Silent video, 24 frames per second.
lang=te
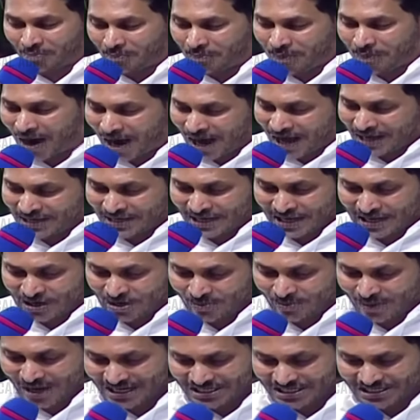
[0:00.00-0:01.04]
భార్యలను
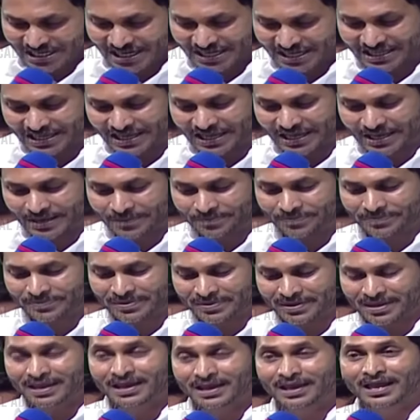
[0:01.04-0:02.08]
మార్చేది
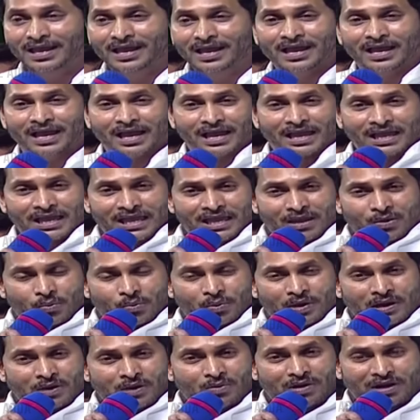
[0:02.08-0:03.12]
ఈ
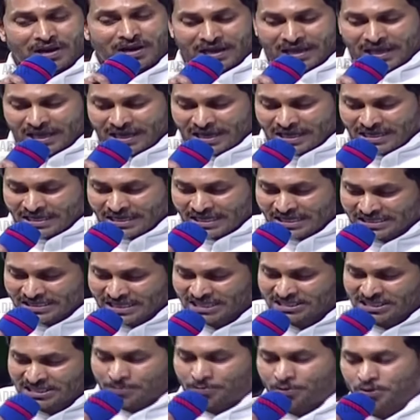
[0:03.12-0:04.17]
విలువలు లేని ఈ
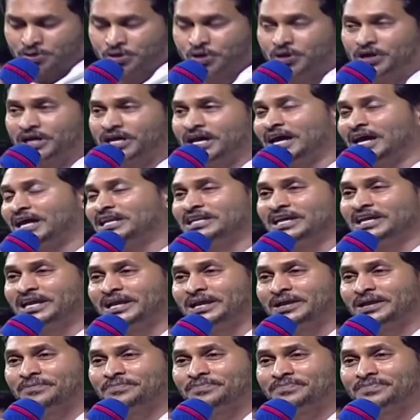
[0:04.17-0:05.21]
దత్తపుత్రుడే అని
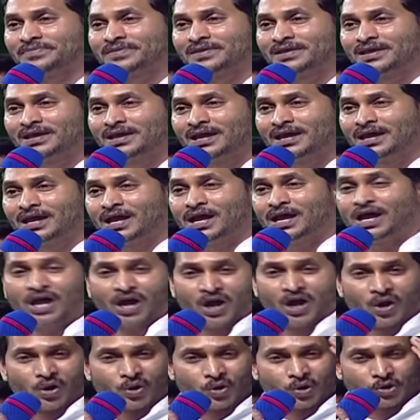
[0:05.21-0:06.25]

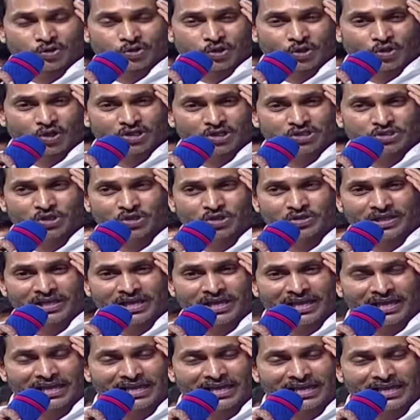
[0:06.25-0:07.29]
గుర్తుకొస్తుంది
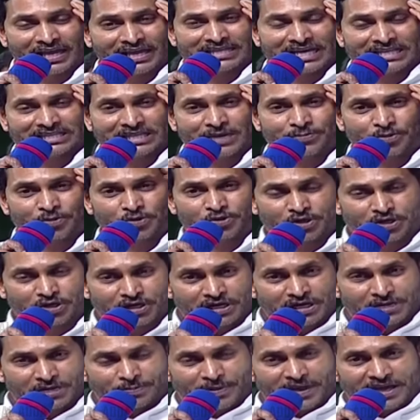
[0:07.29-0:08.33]
ఈ
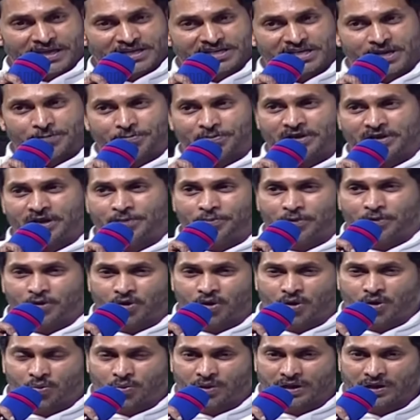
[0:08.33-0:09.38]
దత్తపుత్రుడిని పేరు చెప్పినప్పుడు
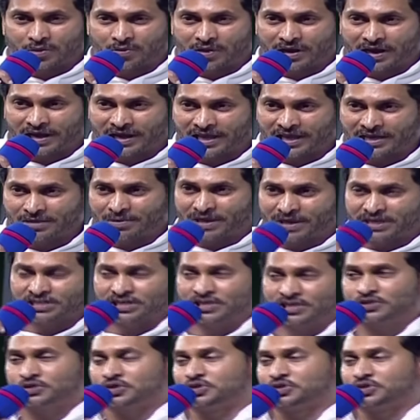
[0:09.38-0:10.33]
విలువలు లేని మనిషిని